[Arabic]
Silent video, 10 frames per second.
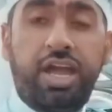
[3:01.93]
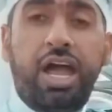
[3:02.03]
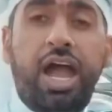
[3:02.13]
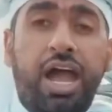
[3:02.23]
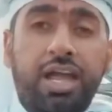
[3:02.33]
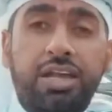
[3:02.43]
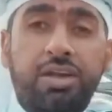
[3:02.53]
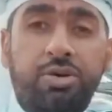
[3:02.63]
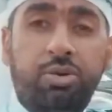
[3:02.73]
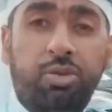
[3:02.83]
احلى
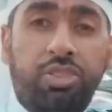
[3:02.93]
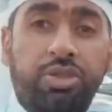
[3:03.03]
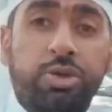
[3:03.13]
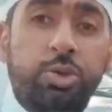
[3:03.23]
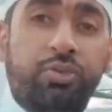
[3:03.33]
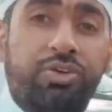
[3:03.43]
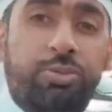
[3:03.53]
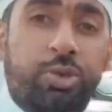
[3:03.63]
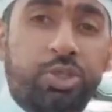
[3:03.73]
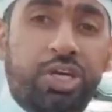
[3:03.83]
العروض شوف
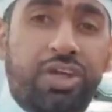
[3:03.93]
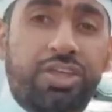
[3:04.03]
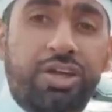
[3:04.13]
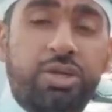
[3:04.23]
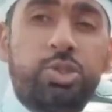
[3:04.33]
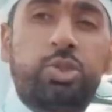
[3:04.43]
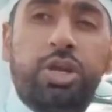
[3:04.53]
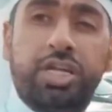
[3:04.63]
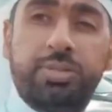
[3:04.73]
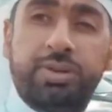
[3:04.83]
البورش هذا شو
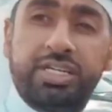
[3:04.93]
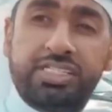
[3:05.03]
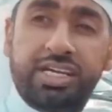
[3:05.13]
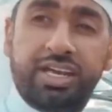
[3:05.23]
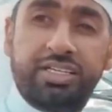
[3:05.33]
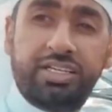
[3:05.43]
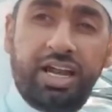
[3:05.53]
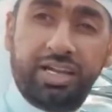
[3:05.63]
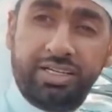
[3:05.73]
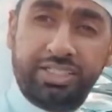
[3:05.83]
رايك تبدل سيارتك
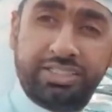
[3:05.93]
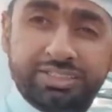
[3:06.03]
حق العيد